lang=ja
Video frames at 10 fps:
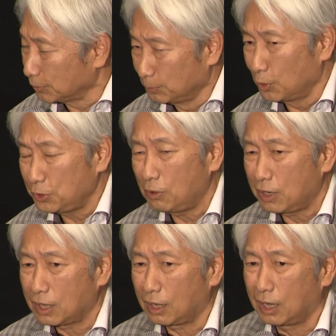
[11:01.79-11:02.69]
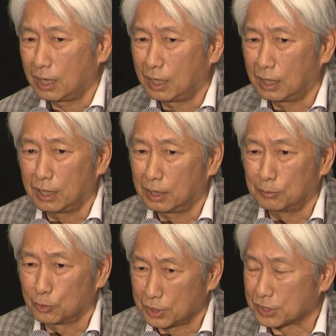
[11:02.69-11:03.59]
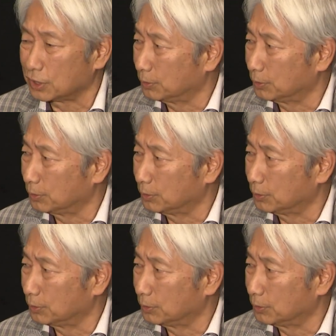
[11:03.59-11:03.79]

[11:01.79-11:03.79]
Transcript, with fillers: う。森尾原もね随